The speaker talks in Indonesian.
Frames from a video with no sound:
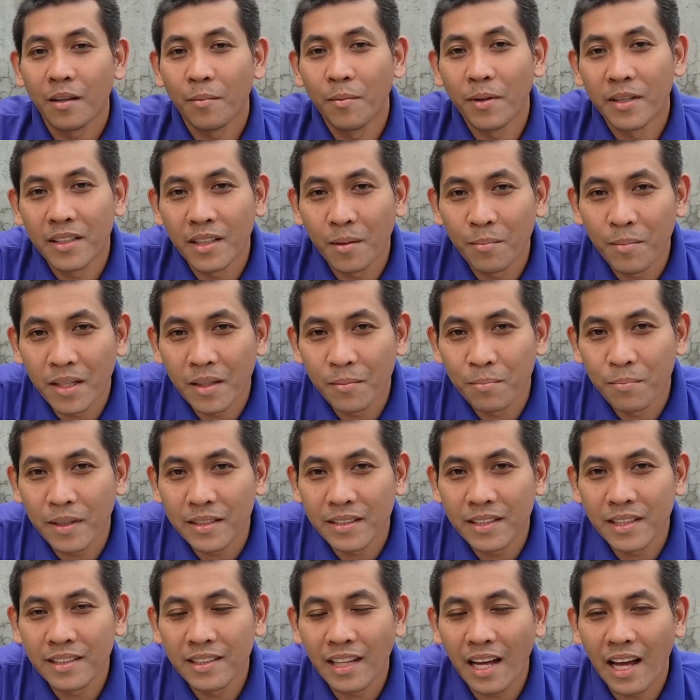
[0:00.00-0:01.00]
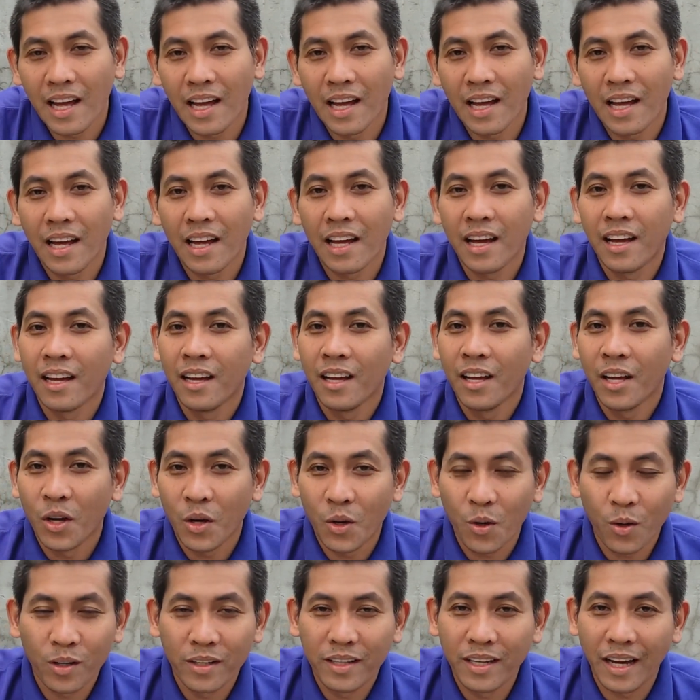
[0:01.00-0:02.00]
Teman-teman pecinta
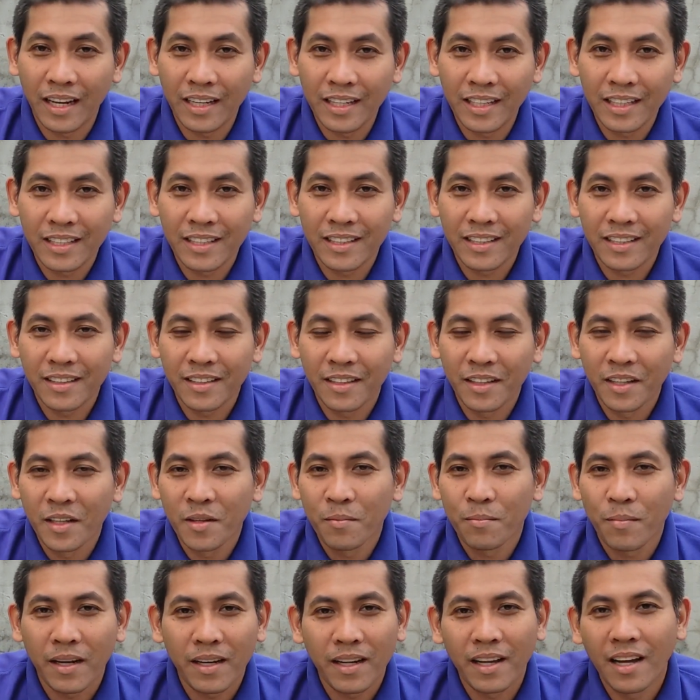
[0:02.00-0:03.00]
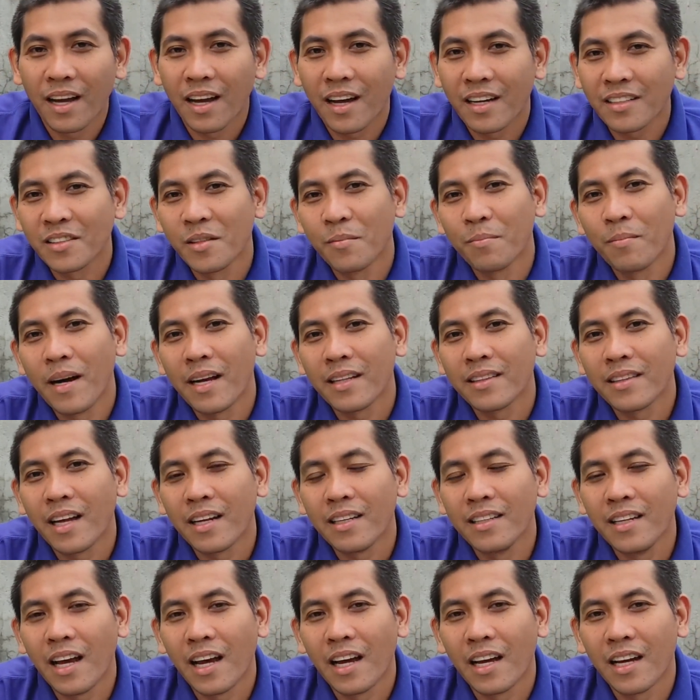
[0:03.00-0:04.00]
organik, pada
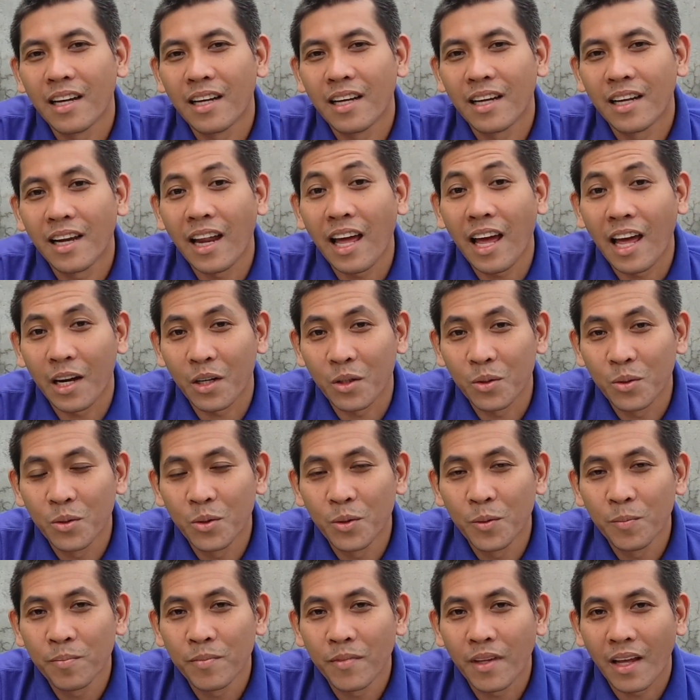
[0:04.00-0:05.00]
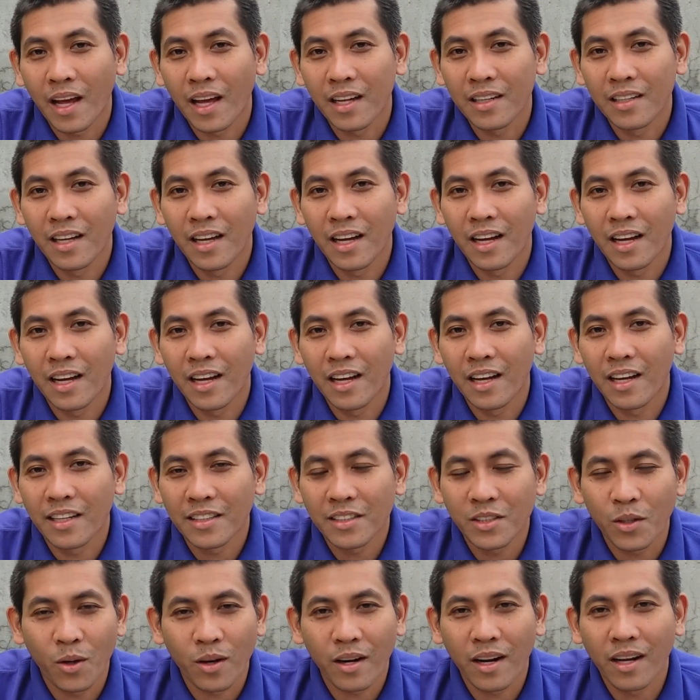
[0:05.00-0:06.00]
kesempatan yang lalu
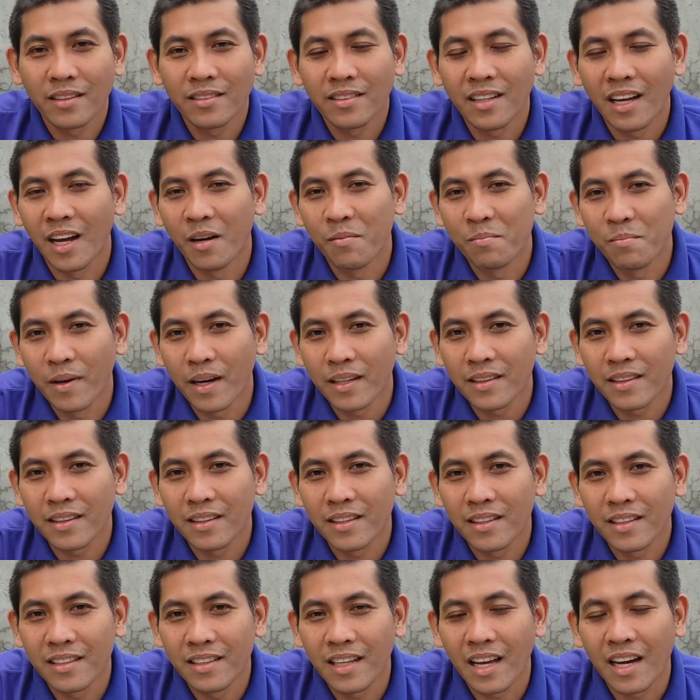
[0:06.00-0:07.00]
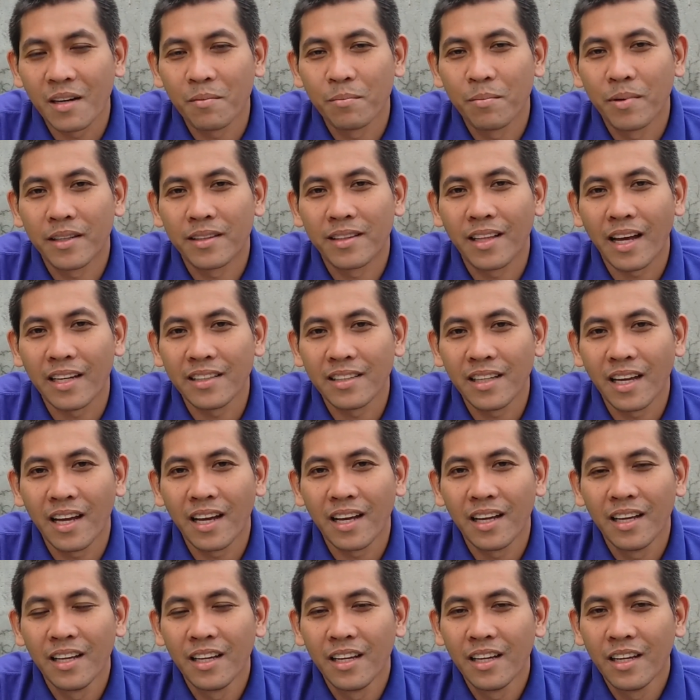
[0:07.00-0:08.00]
ada seorang sahabat yang
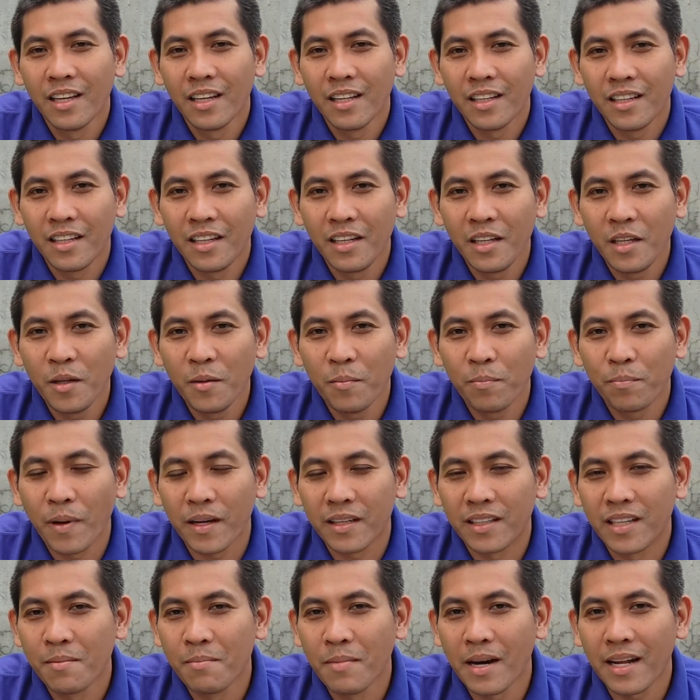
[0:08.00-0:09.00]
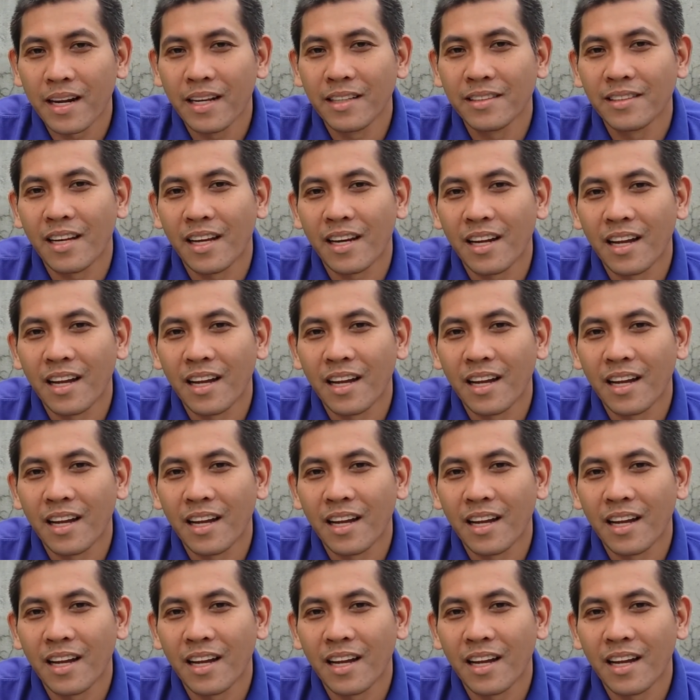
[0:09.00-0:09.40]
bertanya, ini bagaimana